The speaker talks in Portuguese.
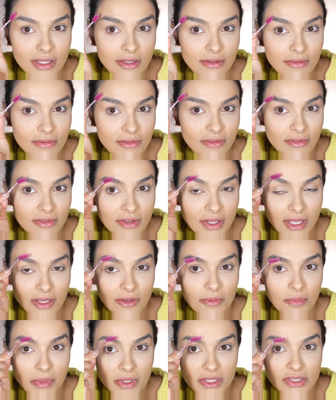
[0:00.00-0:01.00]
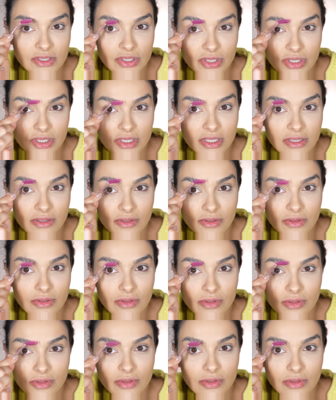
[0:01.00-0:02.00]
e venho penteando
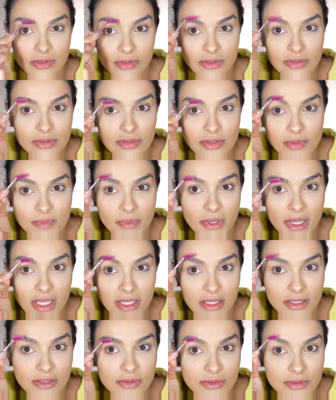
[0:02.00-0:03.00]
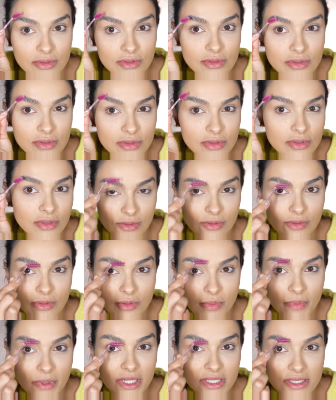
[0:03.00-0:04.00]
todos os pelinhos
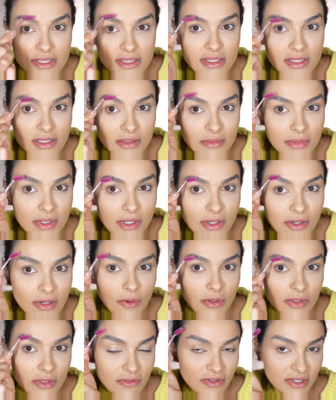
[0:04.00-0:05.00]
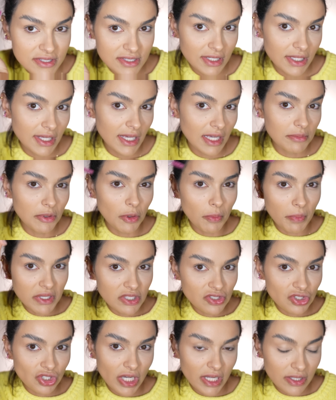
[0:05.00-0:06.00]
tudo pra cima, ó. Quando eu faço aquele meu
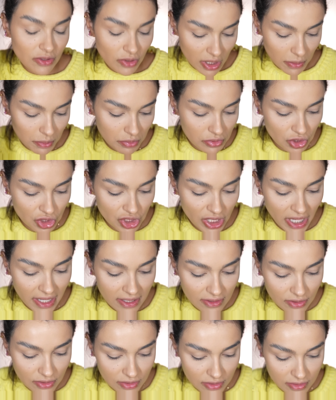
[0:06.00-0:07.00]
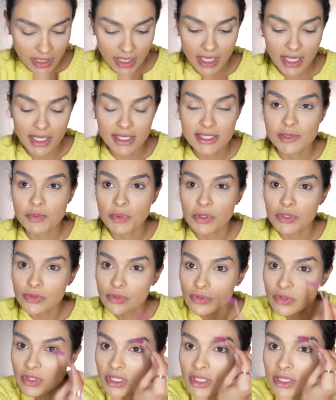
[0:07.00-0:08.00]
penteado repuxado, é esse
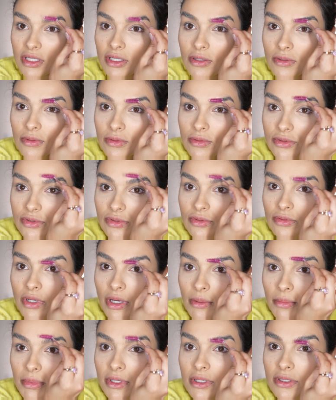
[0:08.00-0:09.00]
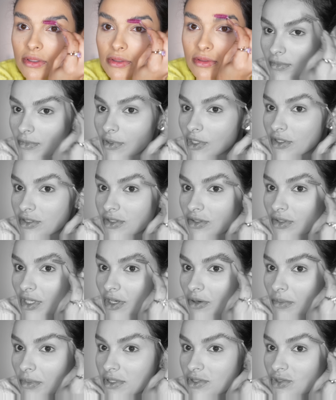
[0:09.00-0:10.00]
produto aqui que eu uso no cabelo. Nossa, eu
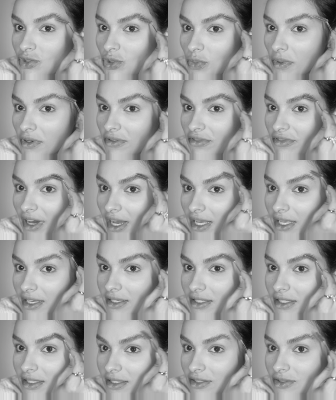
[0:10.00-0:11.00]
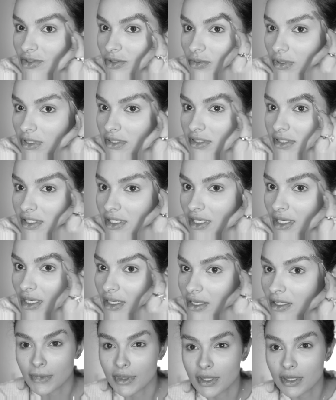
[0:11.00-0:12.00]
tenho uma super falha aqui na
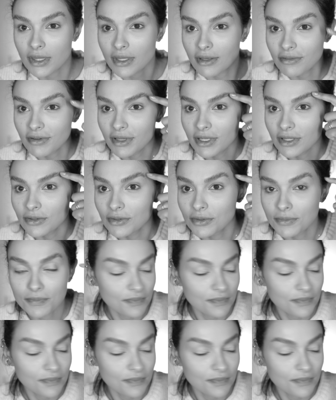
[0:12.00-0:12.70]
sobrancelha, tá vendo?